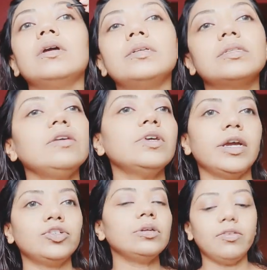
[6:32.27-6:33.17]
इट्स गिव द
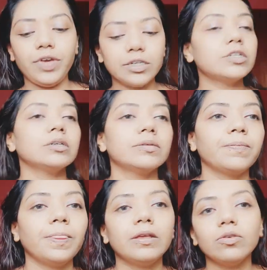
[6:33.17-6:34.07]
नेचुरल इफेक्ट
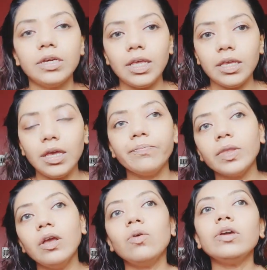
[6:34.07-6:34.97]
तो इधर देखिए
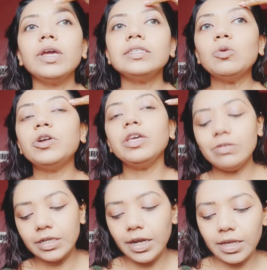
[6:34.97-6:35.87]
कोई कोई ऐसे ऊपर भी
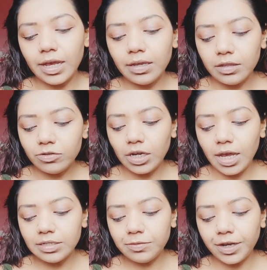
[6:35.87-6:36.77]
यूज़ कर लेता है तो चलिए
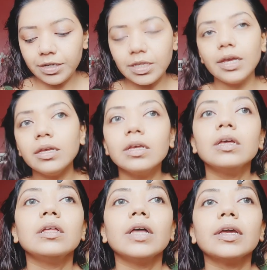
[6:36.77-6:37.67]
आज हम ट्राई करते हैं
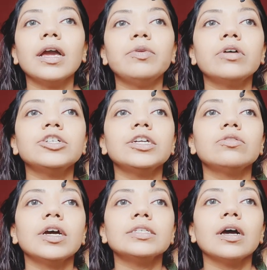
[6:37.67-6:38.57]
ताकि आईब्रो का शेड
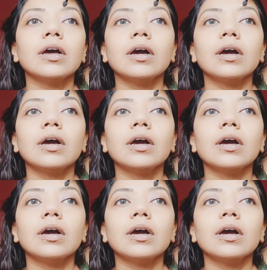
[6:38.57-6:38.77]
थोड़ा सा